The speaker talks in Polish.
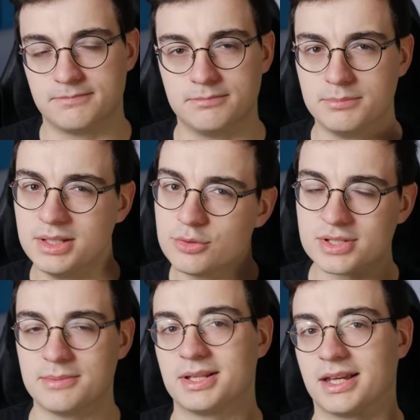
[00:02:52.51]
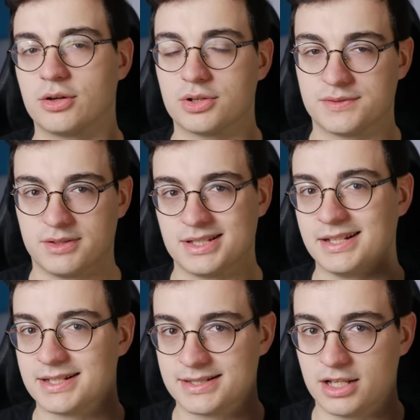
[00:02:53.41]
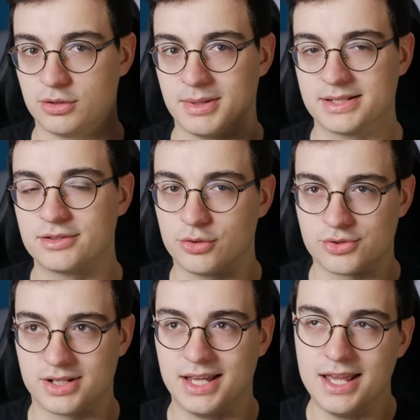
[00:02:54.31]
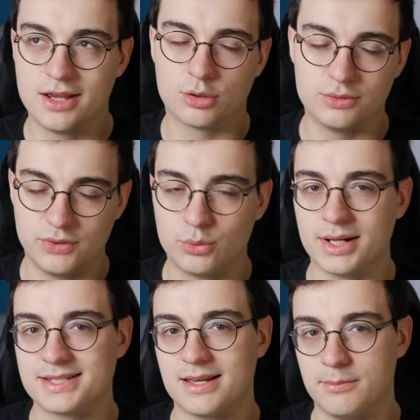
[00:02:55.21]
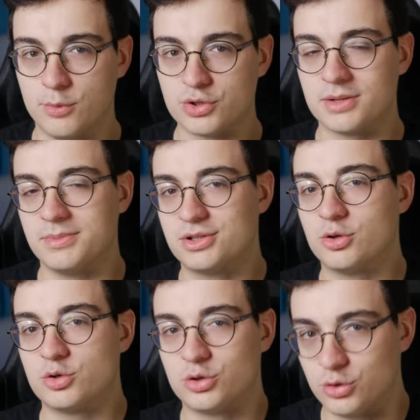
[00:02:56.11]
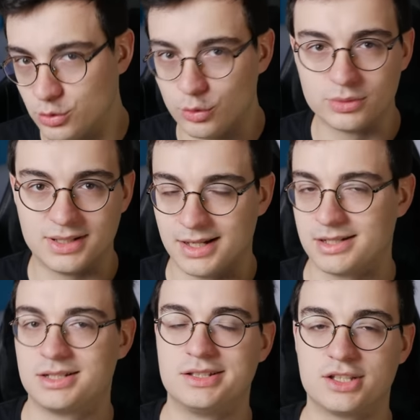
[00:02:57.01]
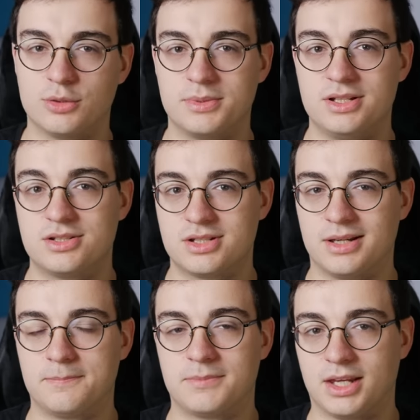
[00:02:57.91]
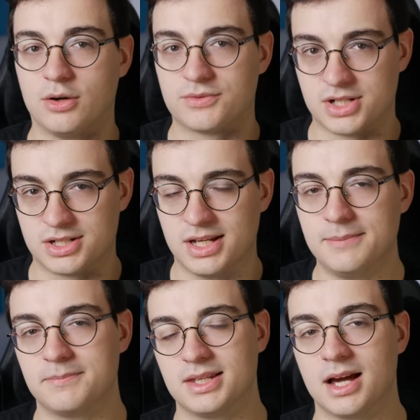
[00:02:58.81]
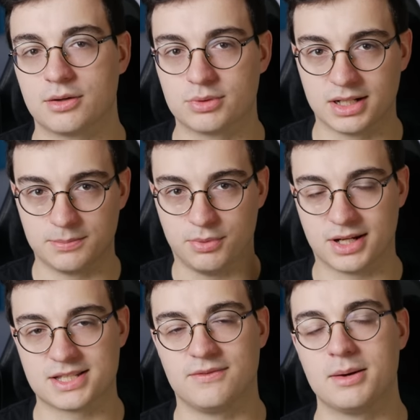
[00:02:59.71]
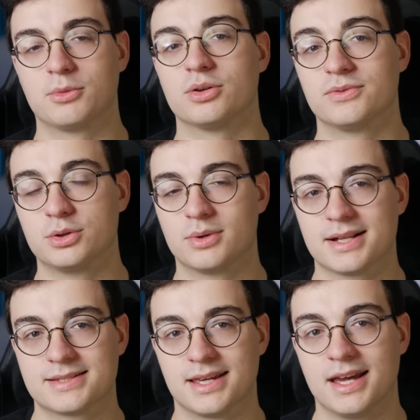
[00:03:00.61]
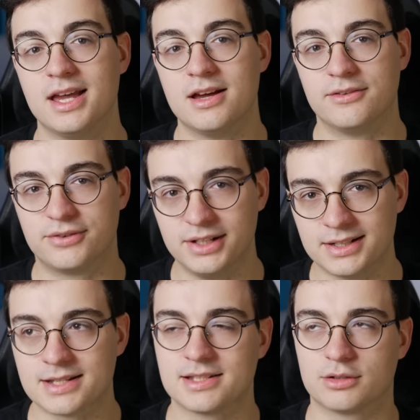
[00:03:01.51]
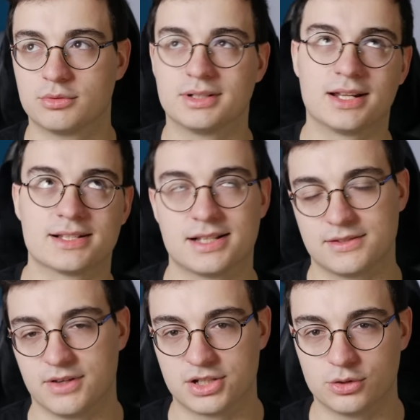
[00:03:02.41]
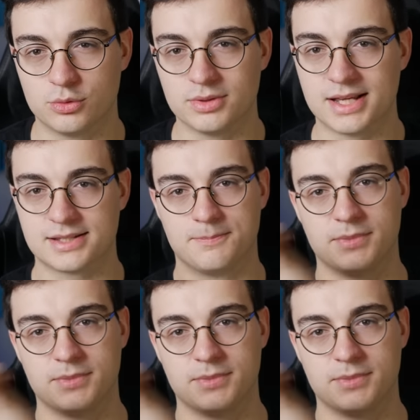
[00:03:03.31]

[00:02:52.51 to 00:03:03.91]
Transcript: Minusem takiego rozwiązania jest natomiast to, że konfiguracja może być dość trudna, jeśli nie robiliście tego wcześniej. Ja akurat pokazywałem konfigurację FreeNASa, który teraz nazywa się TrueNAS.